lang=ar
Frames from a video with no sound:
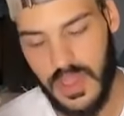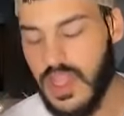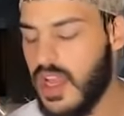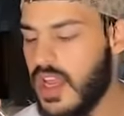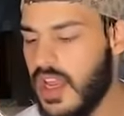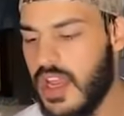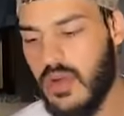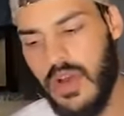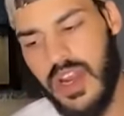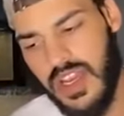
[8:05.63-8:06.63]
لا لا
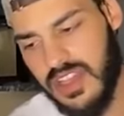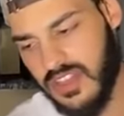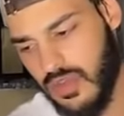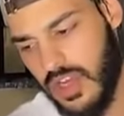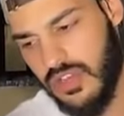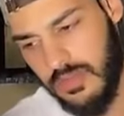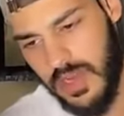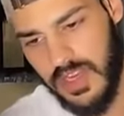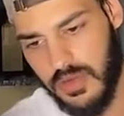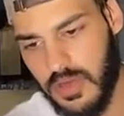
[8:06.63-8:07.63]
لا ورا الا درت
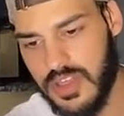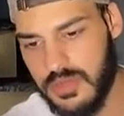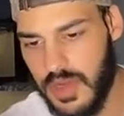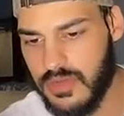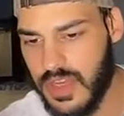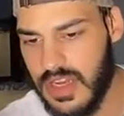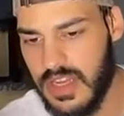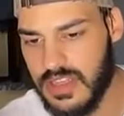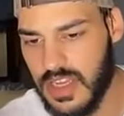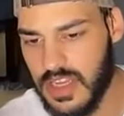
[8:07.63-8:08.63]
حشومه عليك وخص عاوتاني
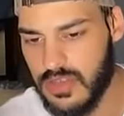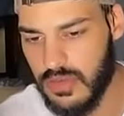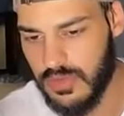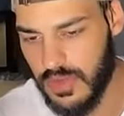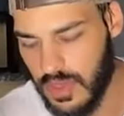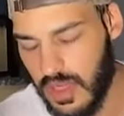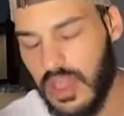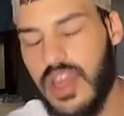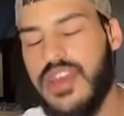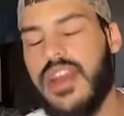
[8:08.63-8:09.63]
الناس اللي كيس
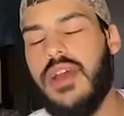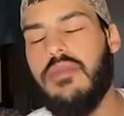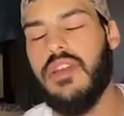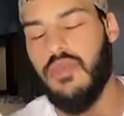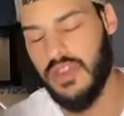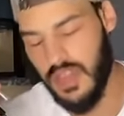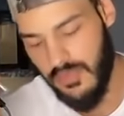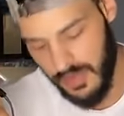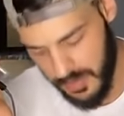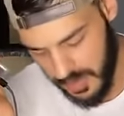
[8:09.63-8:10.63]
الله يرحم لك الوالدين
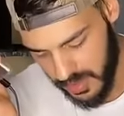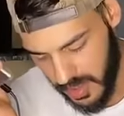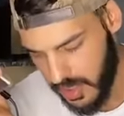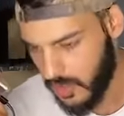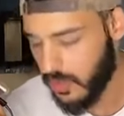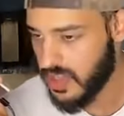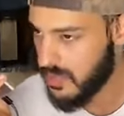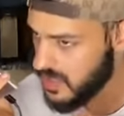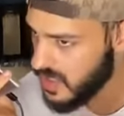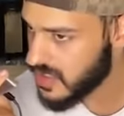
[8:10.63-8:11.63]
فهميني
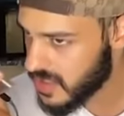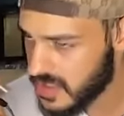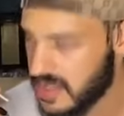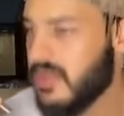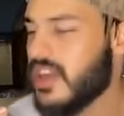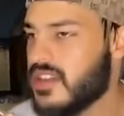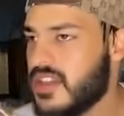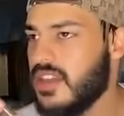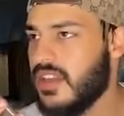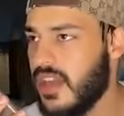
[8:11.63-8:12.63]
ودابا دير راسك انت
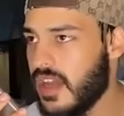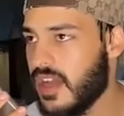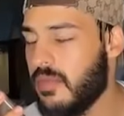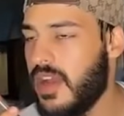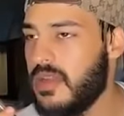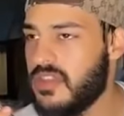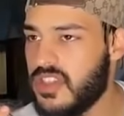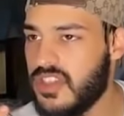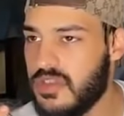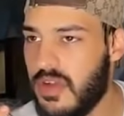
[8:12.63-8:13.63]
بلاصتي ياك راه بحال
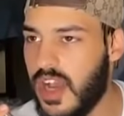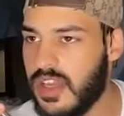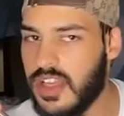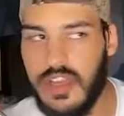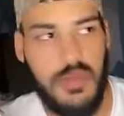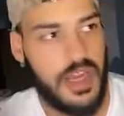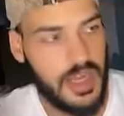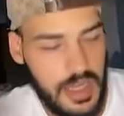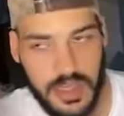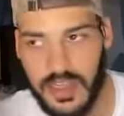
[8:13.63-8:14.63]
مشيتي شي محل ديال
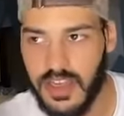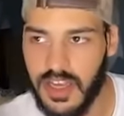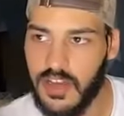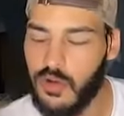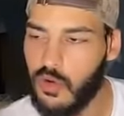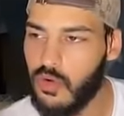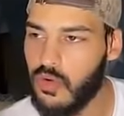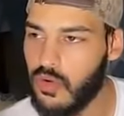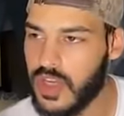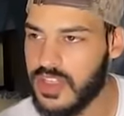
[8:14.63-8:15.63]
الماكله
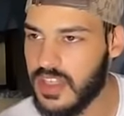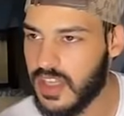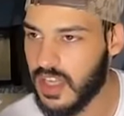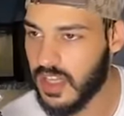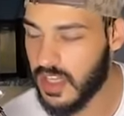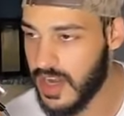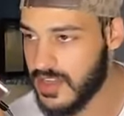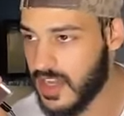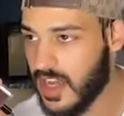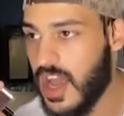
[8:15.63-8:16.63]
ولقيتي
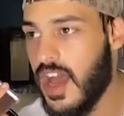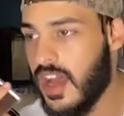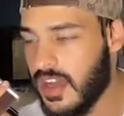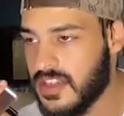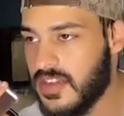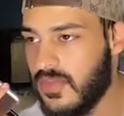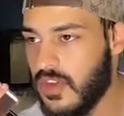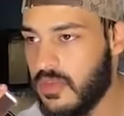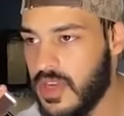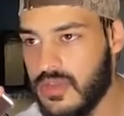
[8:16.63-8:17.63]
الكراسه كاع جالسين
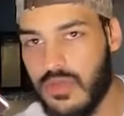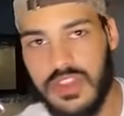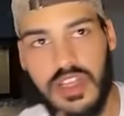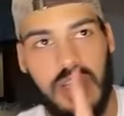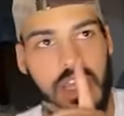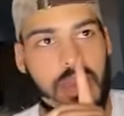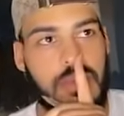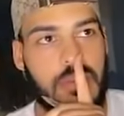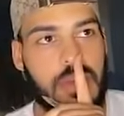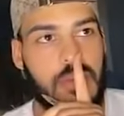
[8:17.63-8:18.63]
فيهم الناس وقلتي الله
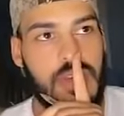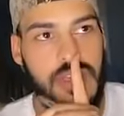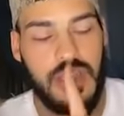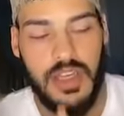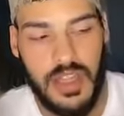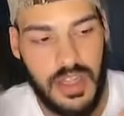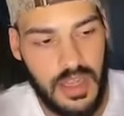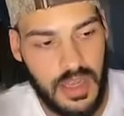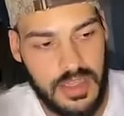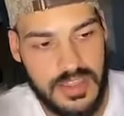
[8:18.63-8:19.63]
يرحم لك بها الوالدين
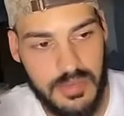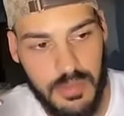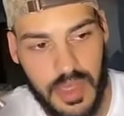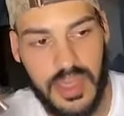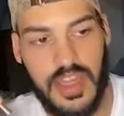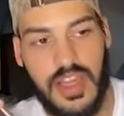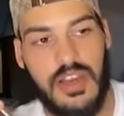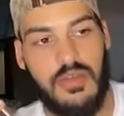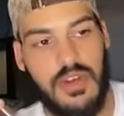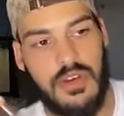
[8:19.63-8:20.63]
غادي تسبقني انا
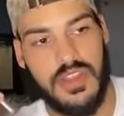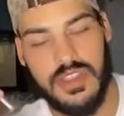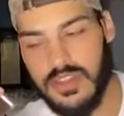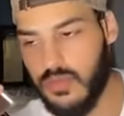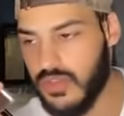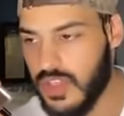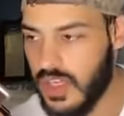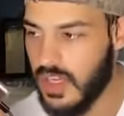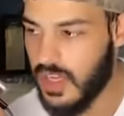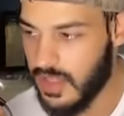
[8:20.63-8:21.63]
الاولى وغادي تتوجد
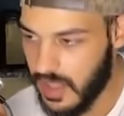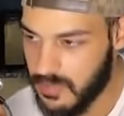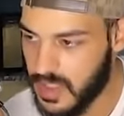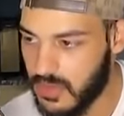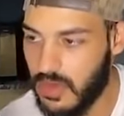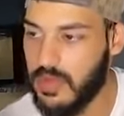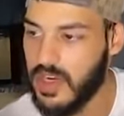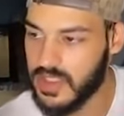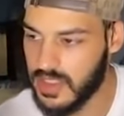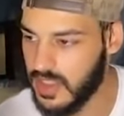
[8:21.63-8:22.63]
لي هاد خمسه طوابر
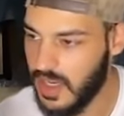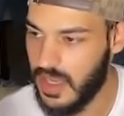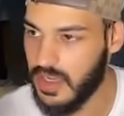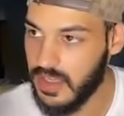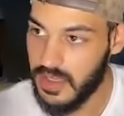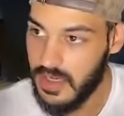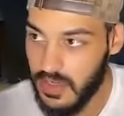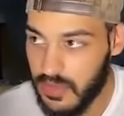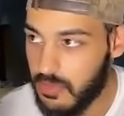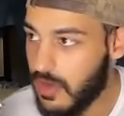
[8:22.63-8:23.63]
راه جايين العائله
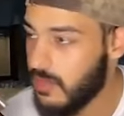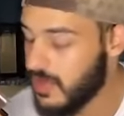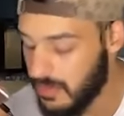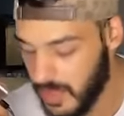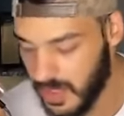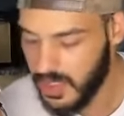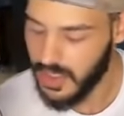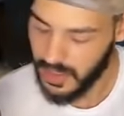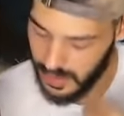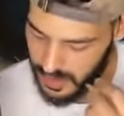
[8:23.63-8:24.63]
ديالي غادي يبقاو بلا ما
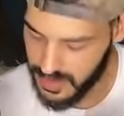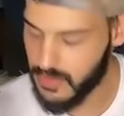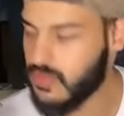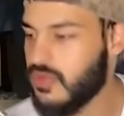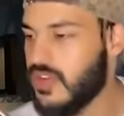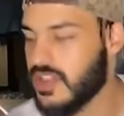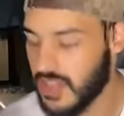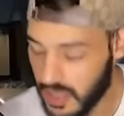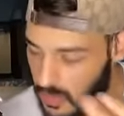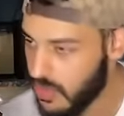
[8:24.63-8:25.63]
خلينا ندوزو الناس
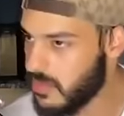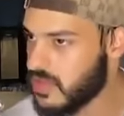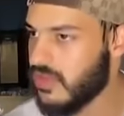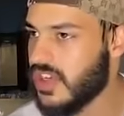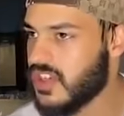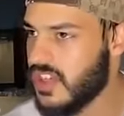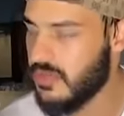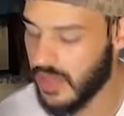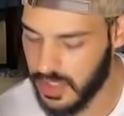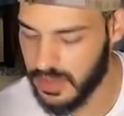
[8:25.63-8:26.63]
غير قول لهم يصون شد
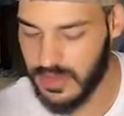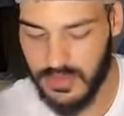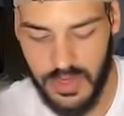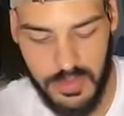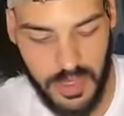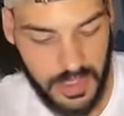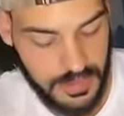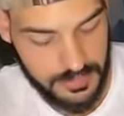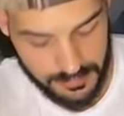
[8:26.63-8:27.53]
لهم الخط وانا معاك